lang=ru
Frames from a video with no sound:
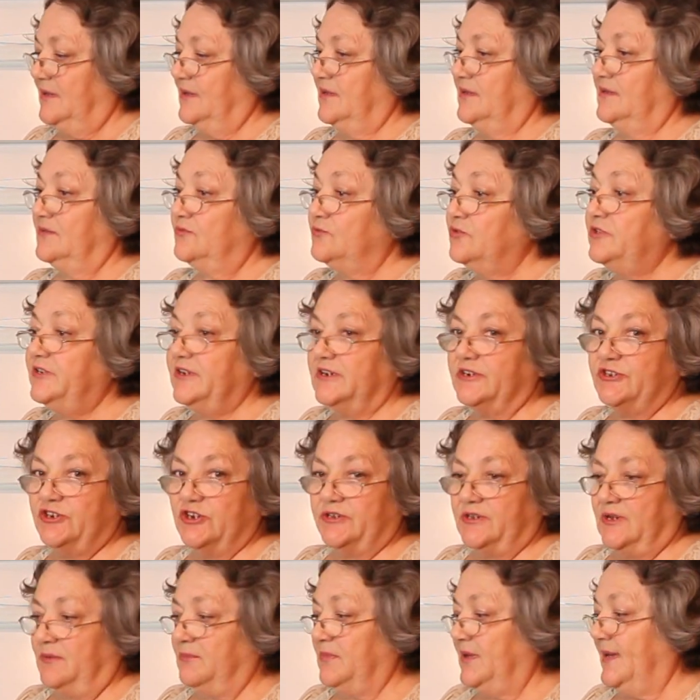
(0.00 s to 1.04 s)
Э, ну, легче
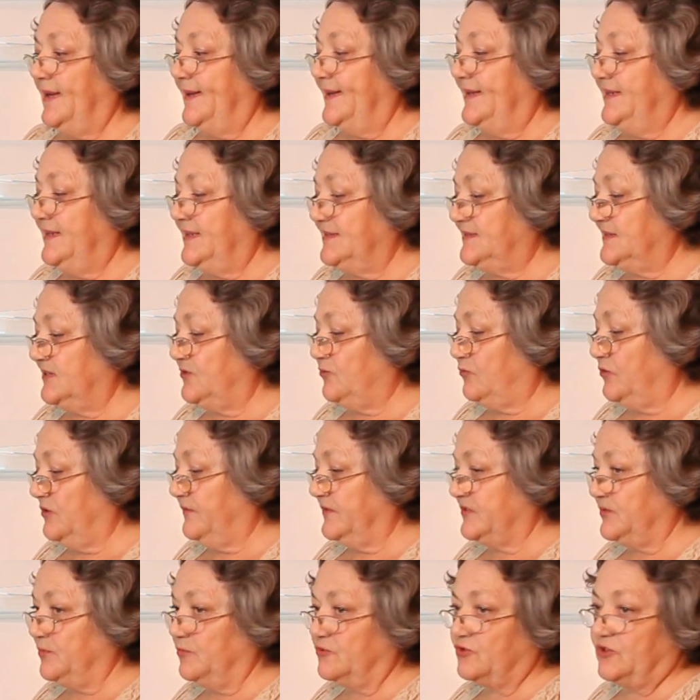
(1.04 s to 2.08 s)
там. Если такой
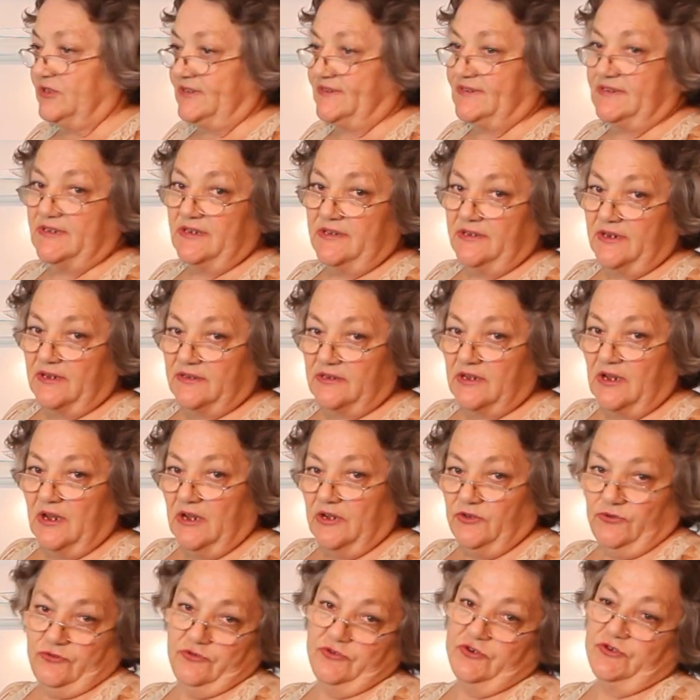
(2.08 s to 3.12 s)
возможности нет,
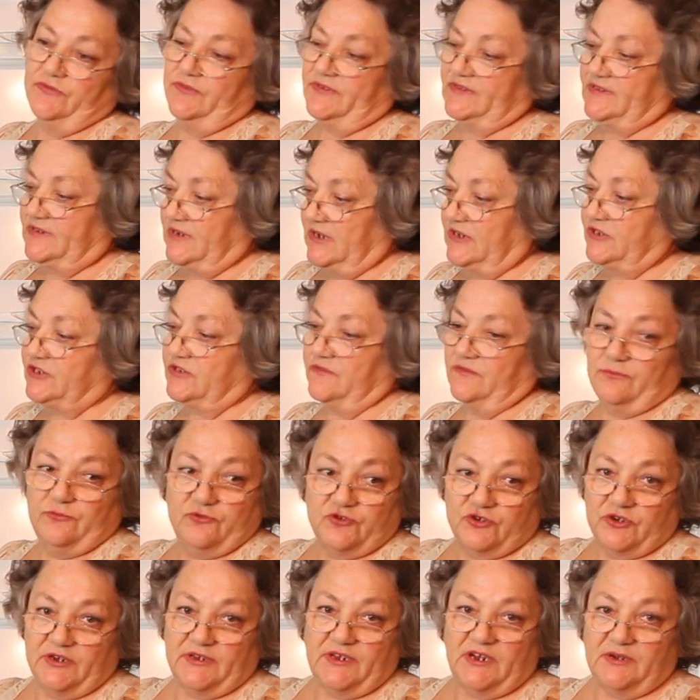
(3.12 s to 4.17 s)
то ничего страшного,
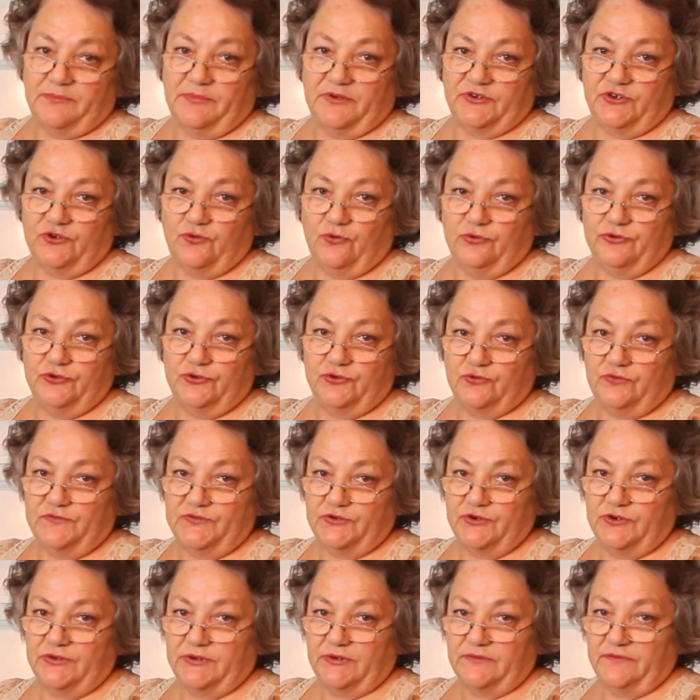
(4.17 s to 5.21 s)
можно и так потихонечку
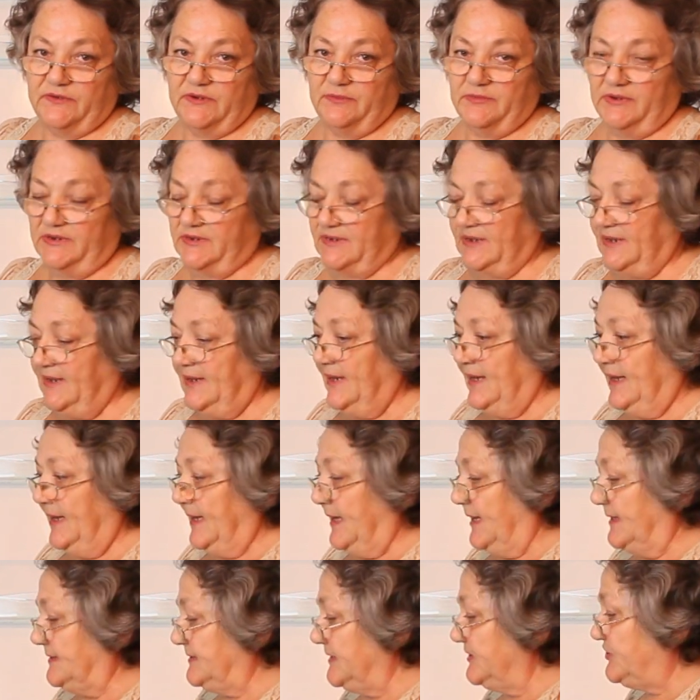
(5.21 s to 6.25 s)
все это вымыть.
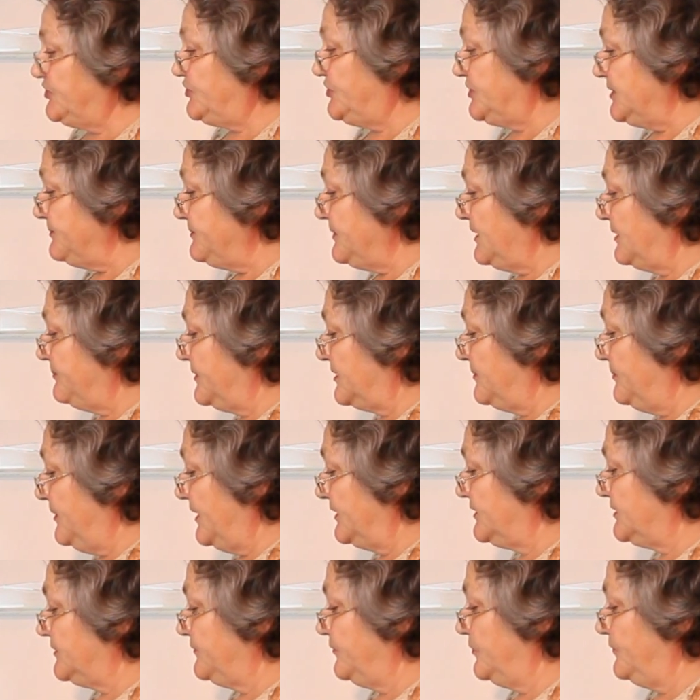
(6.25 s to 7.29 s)
Значит, чем я
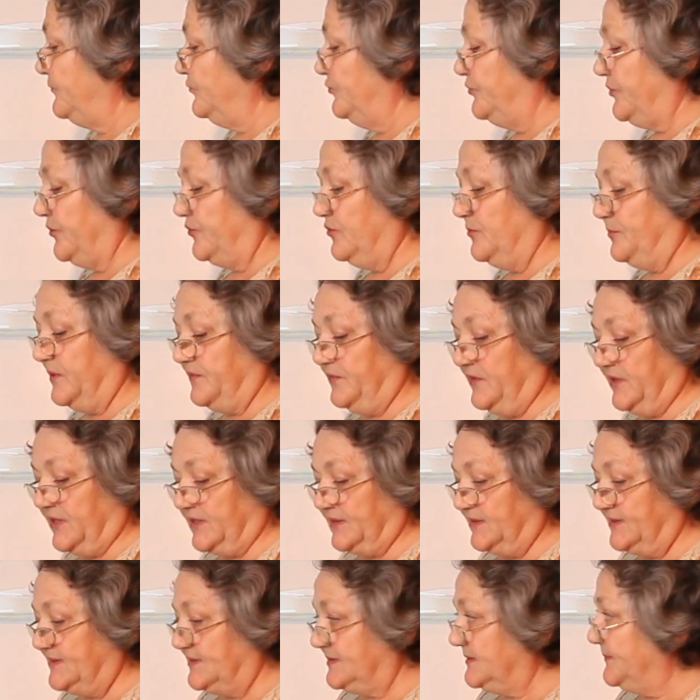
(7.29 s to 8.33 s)
обрабатываю внутреннюю
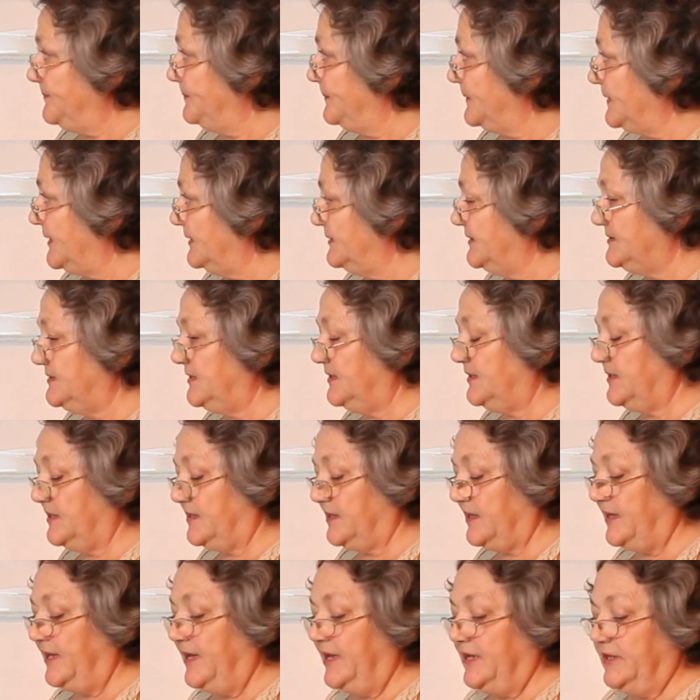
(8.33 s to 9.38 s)
поверхность
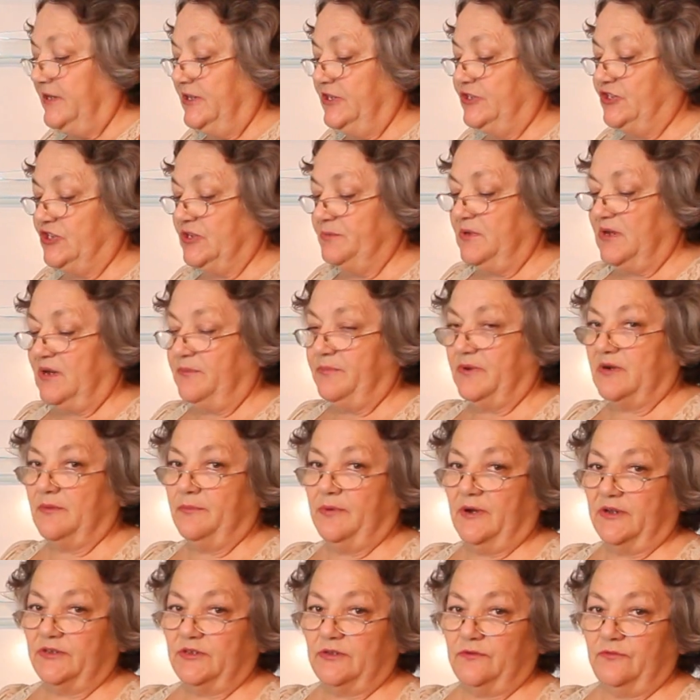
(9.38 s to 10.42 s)
холодильника и чем я
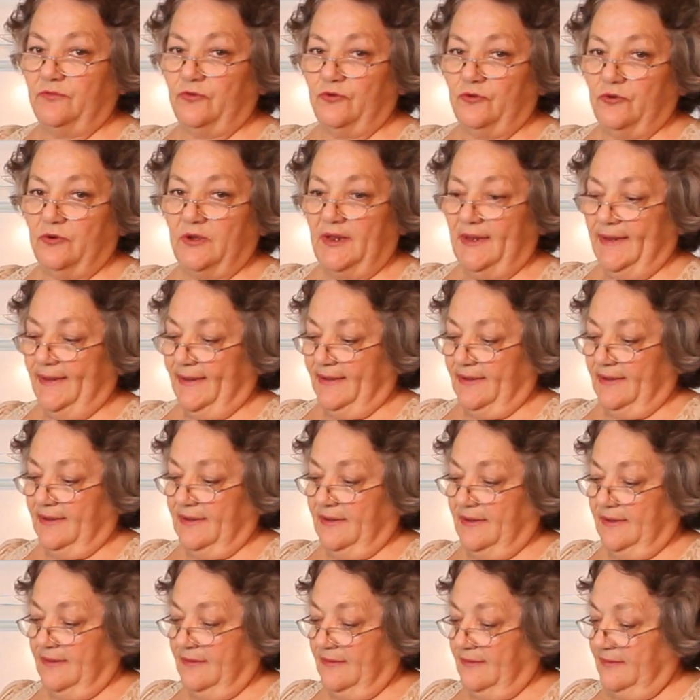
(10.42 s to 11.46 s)
обрабатываю э,
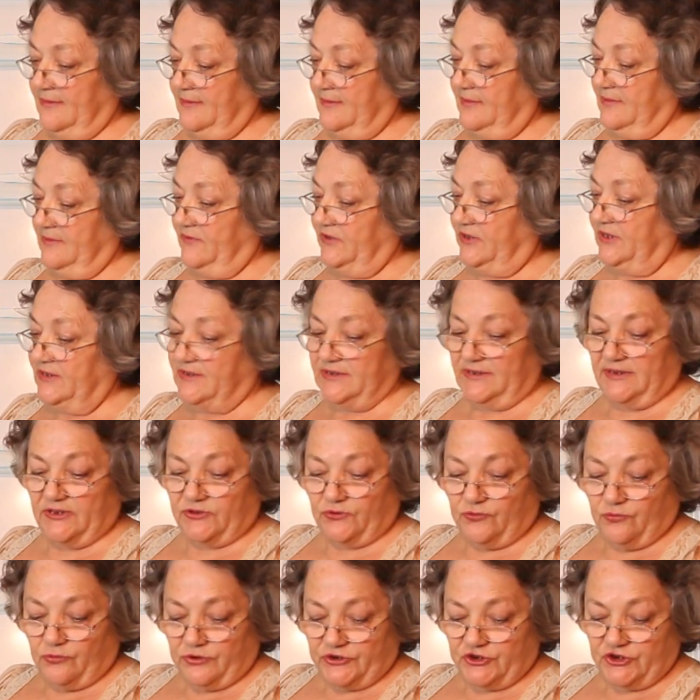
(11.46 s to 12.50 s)
э вот эти
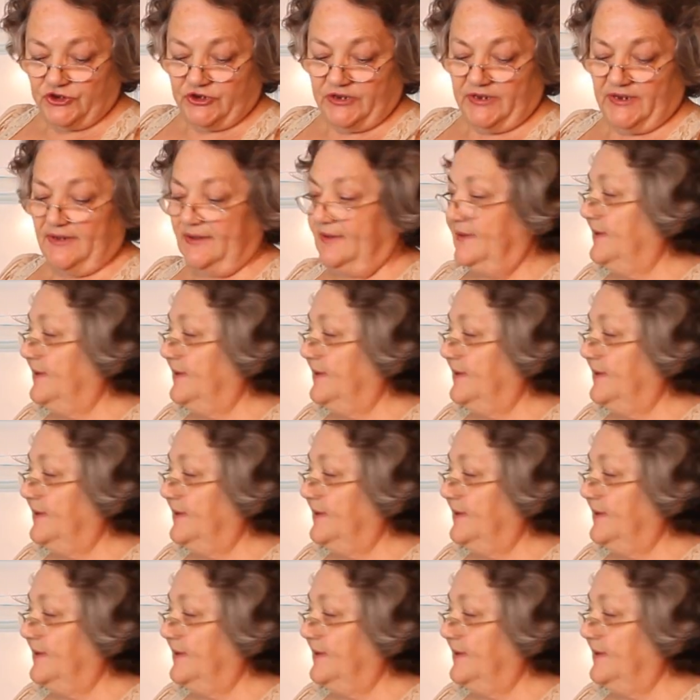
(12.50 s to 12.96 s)
лоточки,